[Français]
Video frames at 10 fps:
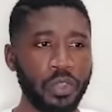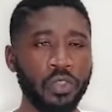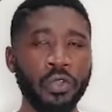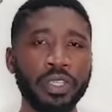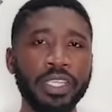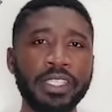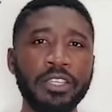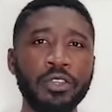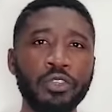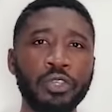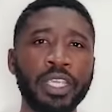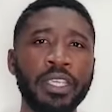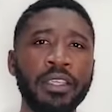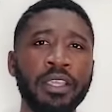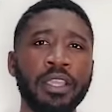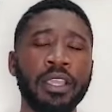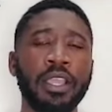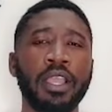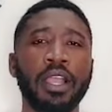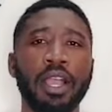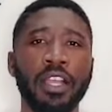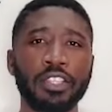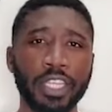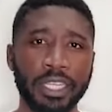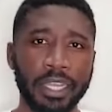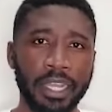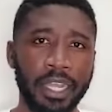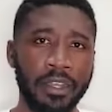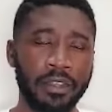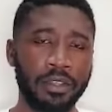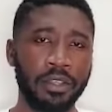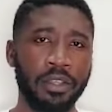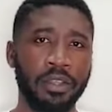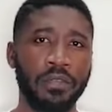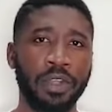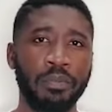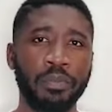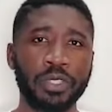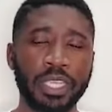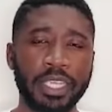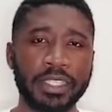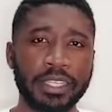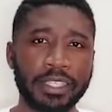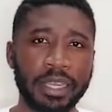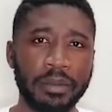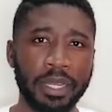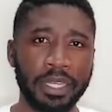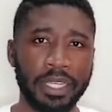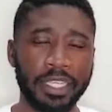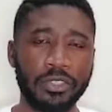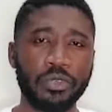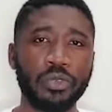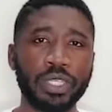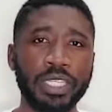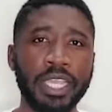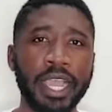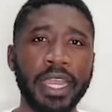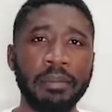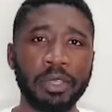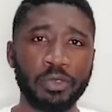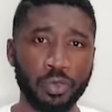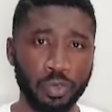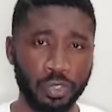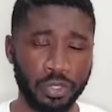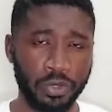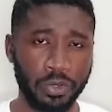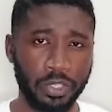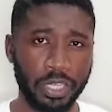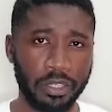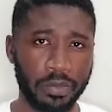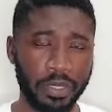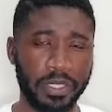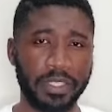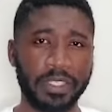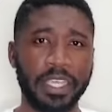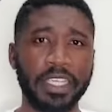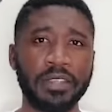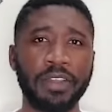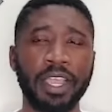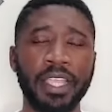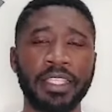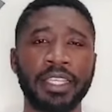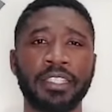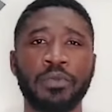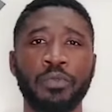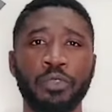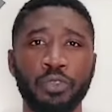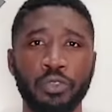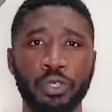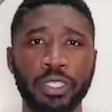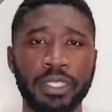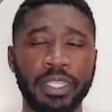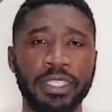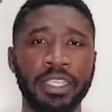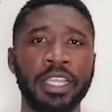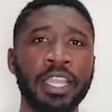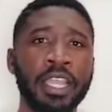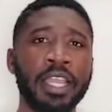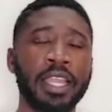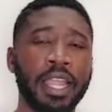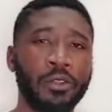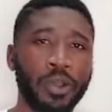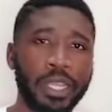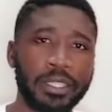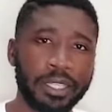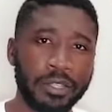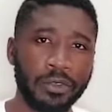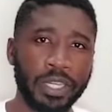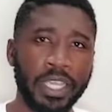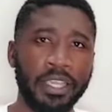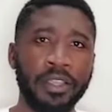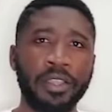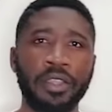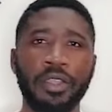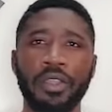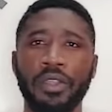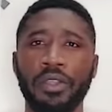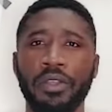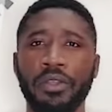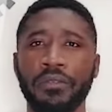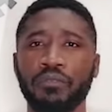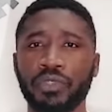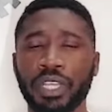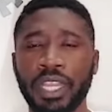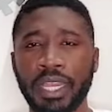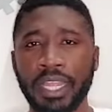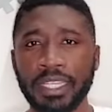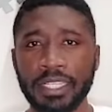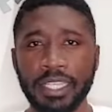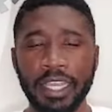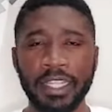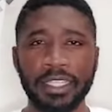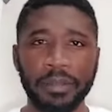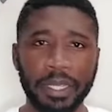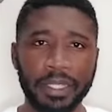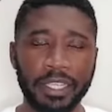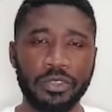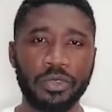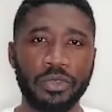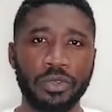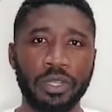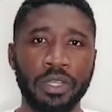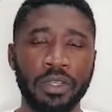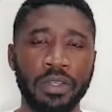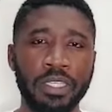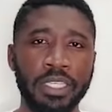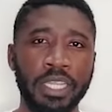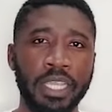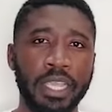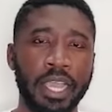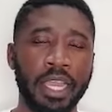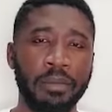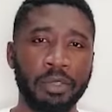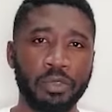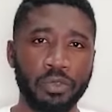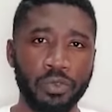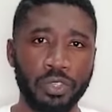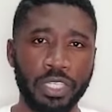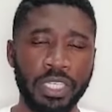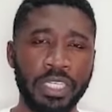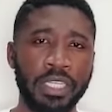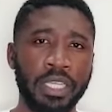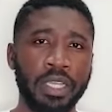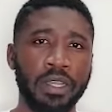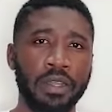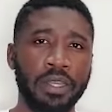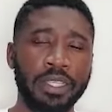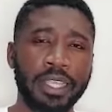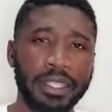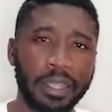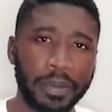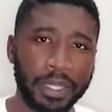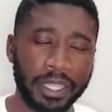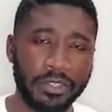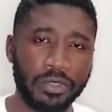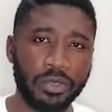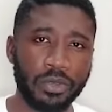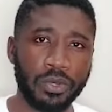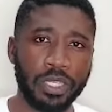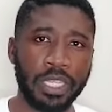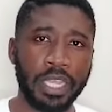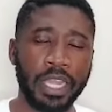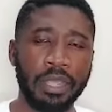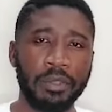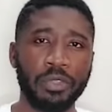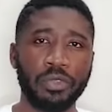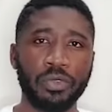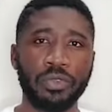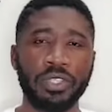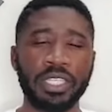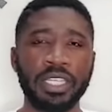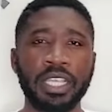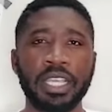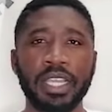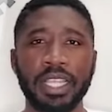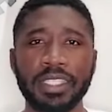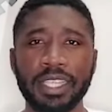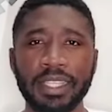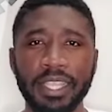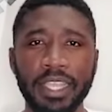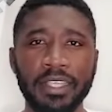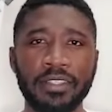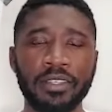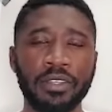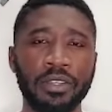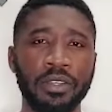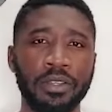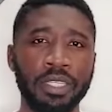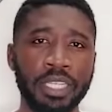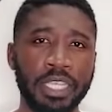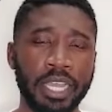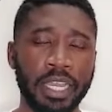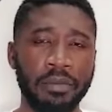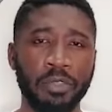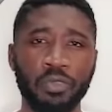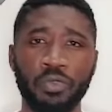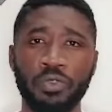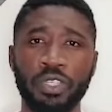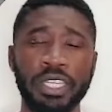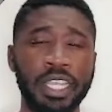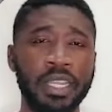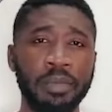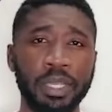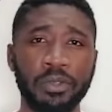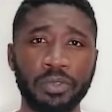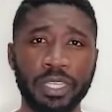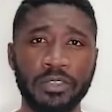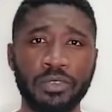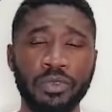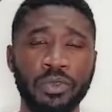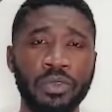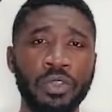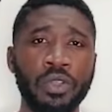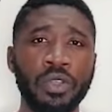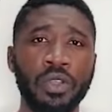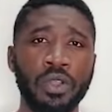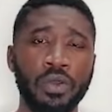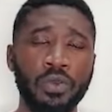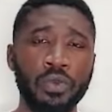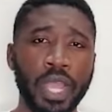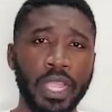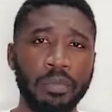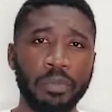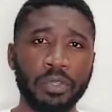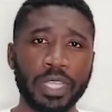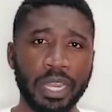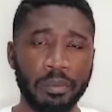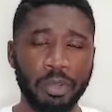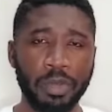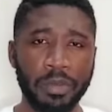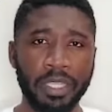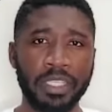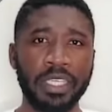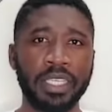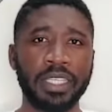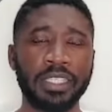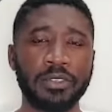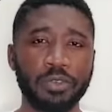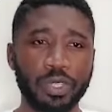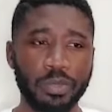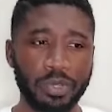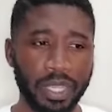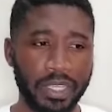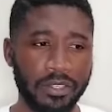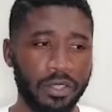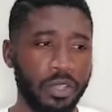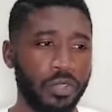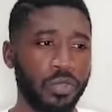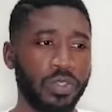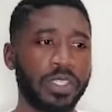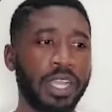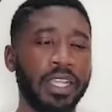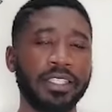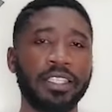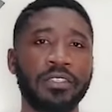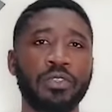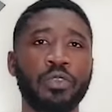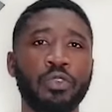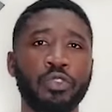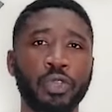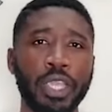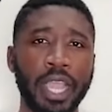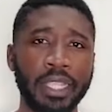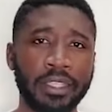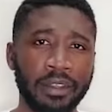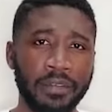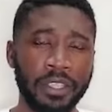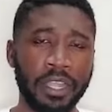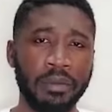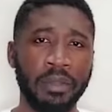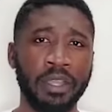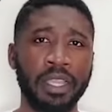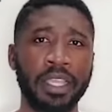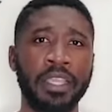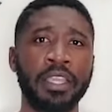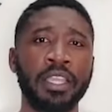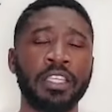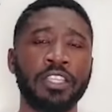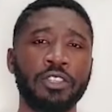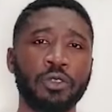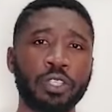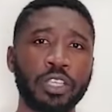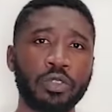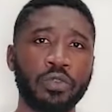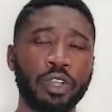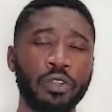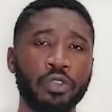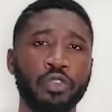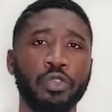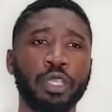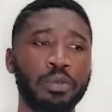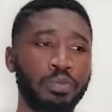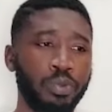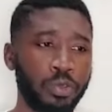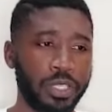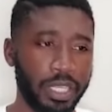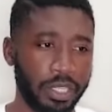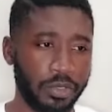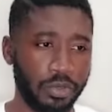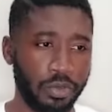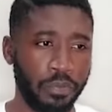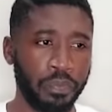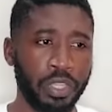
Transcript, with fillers: Donc ici, le jury en général, euh, va poser essentiellement les questions liées à la méthodologie de recherche, parce que c'est ça qui va intéresser plus le jury, c'est-à-dire la collecte des données, euh, l'analyse et l'interprétation euh, liées à la méthodologie, les interprétations liées à la méthodologie, la synthèse liée à la méthodologie et les préconisations euh, ou la réponse à la problématique ainsi qu'aux hypothèses. Donc ça, c'est ce que le jury attend finalement et c'est sur ça souvent que le jury pose des questions.